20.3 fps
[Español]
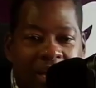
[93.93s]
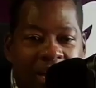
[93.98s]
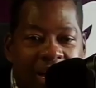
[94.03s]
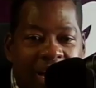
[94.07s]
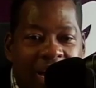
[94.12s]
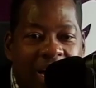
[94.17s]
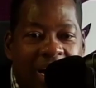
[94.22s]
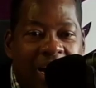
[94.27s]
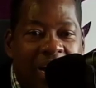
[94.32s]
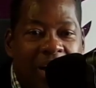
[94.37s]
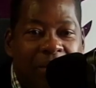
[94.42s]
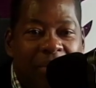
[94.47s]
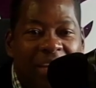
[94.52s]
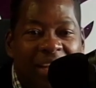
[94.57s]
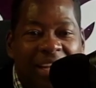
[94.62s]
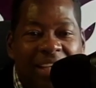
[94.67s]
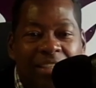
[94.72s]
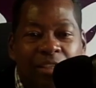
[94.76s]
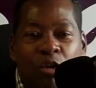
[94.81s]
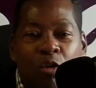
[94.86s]
A ver,
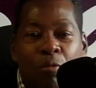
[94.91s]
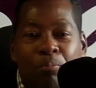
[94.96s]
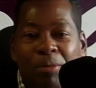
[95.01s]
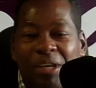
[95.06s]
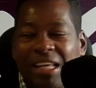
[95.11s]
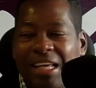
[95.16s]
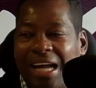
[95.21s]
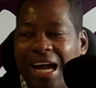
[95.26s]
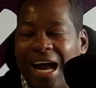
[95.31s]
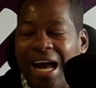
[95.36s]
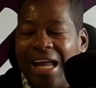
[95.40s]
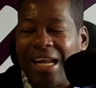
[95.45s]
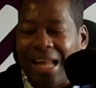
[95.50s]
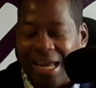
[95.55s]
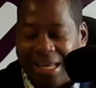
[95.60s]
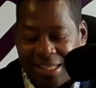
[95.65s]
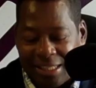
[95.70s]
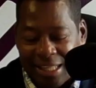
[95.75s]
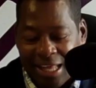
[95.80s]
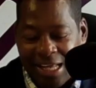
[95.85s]
es complicada la
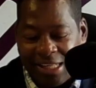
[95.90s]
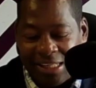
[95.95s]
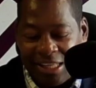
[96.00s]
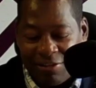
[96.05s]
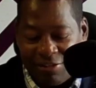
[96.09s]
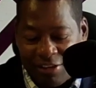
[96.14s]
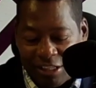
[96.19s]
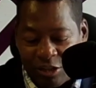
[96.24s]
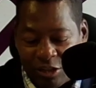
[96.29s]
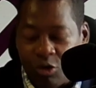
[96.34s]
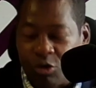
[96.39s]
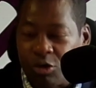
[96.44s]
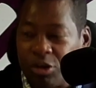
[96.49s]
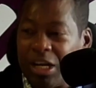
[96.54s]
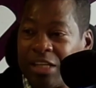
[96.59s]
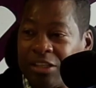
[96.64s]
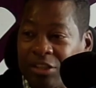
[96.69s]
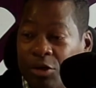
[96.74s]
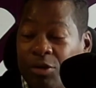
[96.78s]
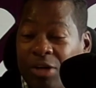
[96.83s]
agenda del defensor
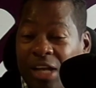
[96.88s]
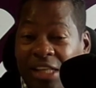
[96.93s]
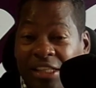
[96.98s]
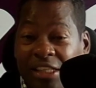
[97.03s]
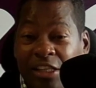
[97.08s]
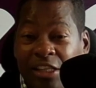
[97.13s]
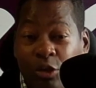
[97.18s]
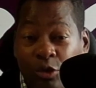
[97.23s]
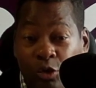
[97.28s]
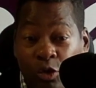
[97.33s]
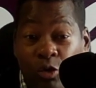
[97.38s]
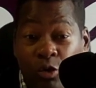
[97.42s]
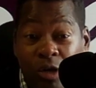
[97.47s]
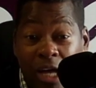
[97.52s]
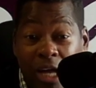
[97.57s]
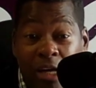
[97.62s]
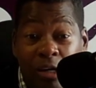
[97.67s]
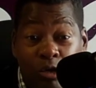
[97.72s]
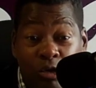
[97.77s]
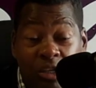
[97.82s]
nacional del doctor
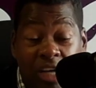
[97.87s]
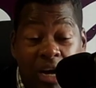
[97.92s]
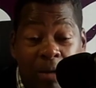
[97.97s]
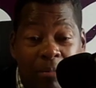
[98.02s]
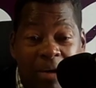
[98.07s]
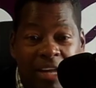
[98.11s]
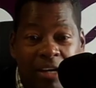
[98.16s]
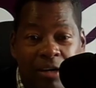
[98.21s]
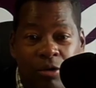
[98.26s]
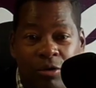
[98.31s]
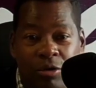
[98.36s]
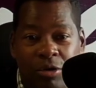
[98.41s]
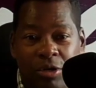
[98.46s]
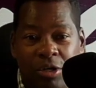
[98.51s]
Carlos Camargo,